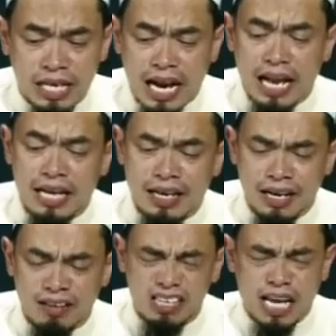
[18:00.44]
นอาลีเนี่ย
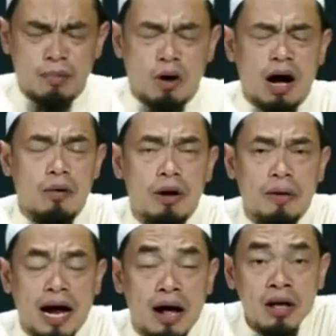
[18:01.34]
ได้บอกเอาไว้
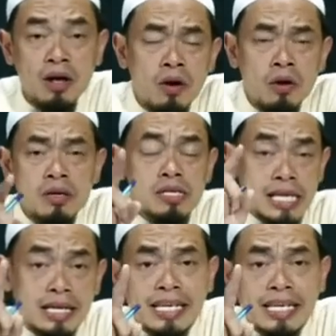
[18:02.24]
ว่าสัง